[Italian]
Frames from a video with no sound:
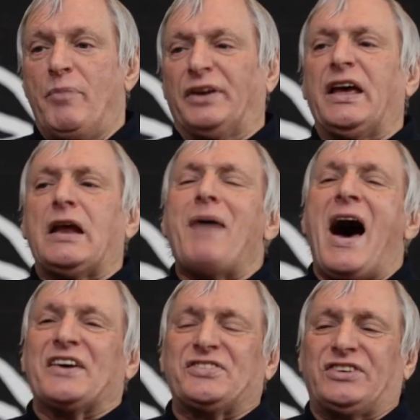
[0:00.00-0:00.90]
Per dire
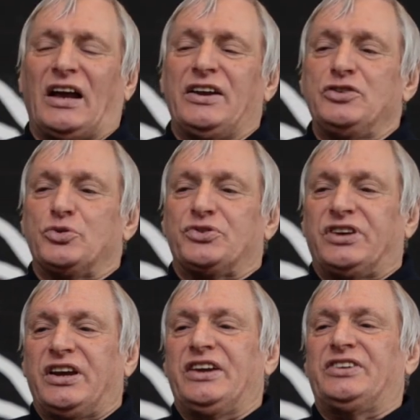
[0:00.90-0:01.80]
basta
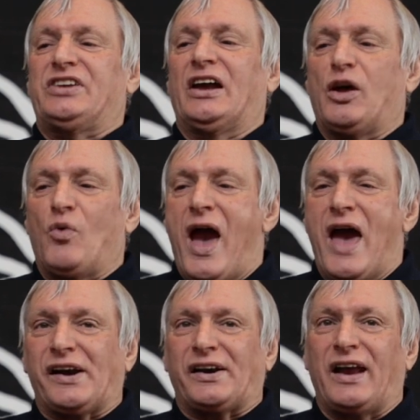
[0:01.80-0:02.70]
all'ingiustizia, alle
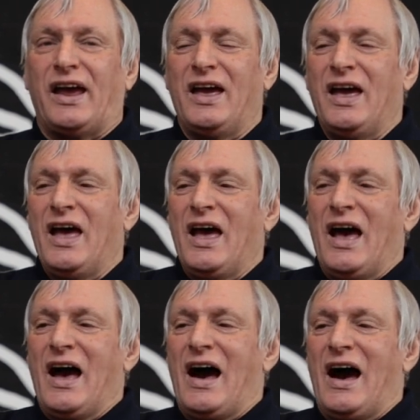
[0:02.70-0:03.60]
guerre,
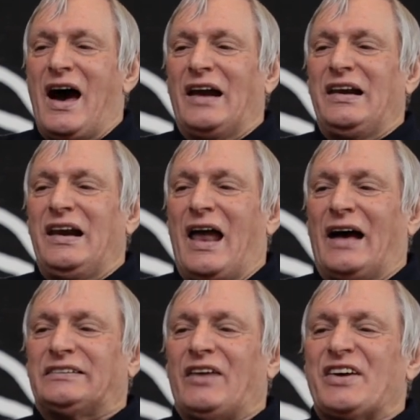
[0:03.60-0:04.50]

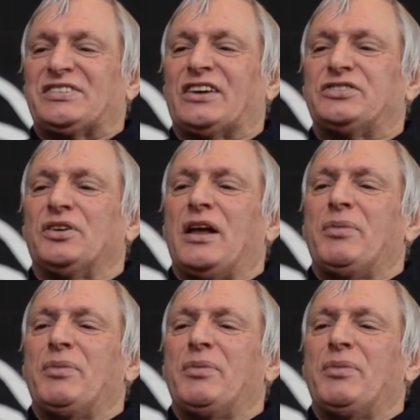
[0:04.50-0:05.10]
alla devastazione